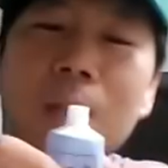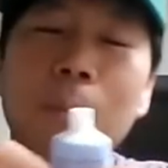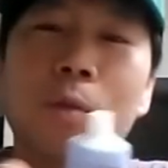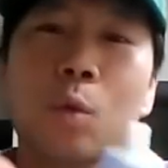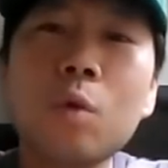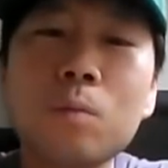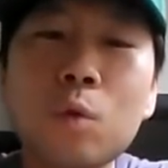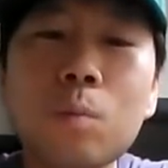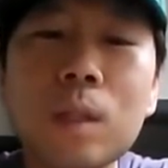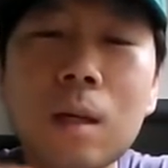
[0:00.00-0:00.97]
나 뭐 조금
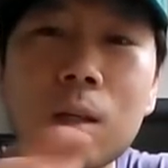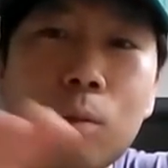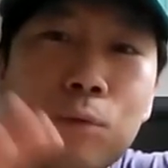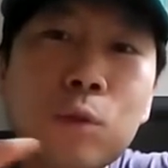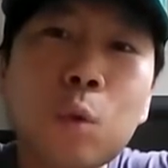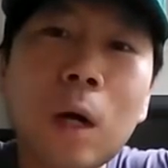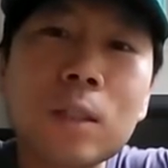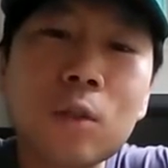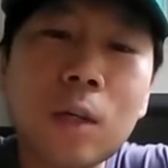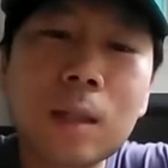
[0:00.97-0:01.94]
조금 짜, 이거
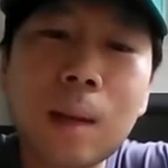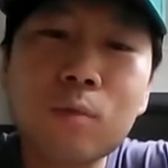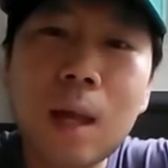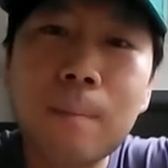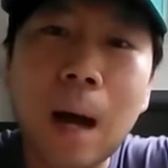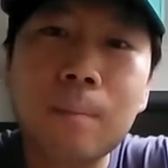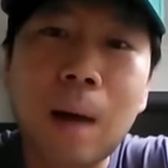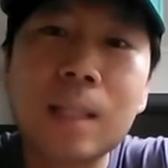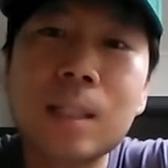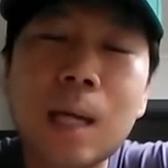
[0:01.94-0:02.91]
불소가 들어있기 때문에 마,
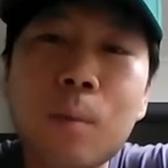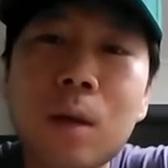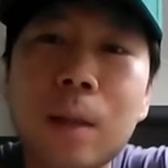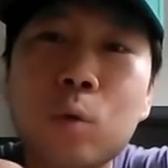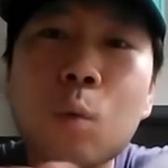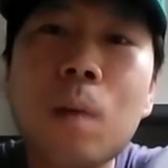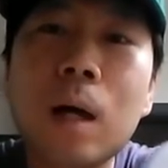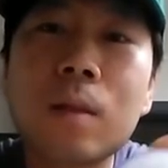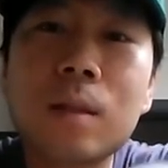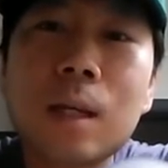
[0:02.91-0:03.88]
많이 짜면 안 되고
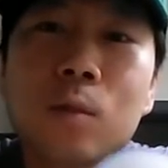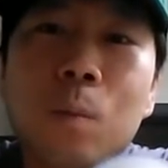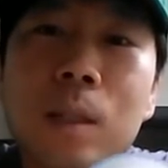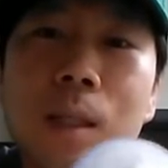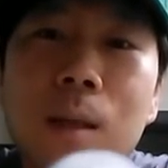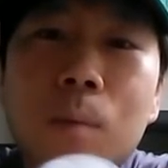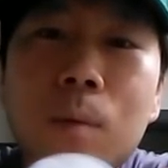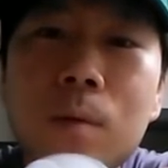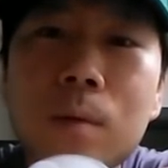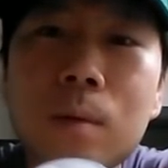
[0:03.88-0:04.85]
좀만 좀만 짜서
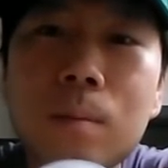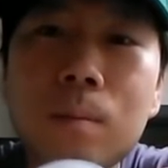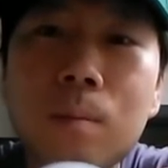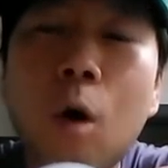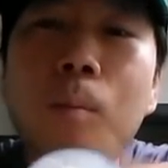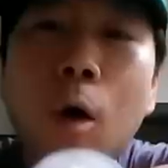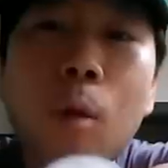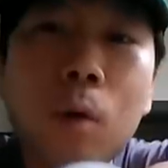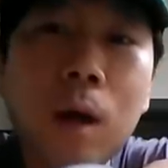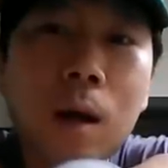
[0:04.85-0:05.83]
한번 먹어
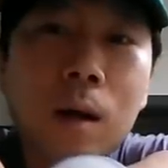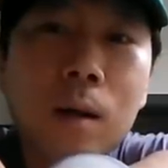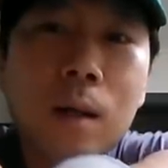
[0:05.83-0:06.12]
먹어볼게.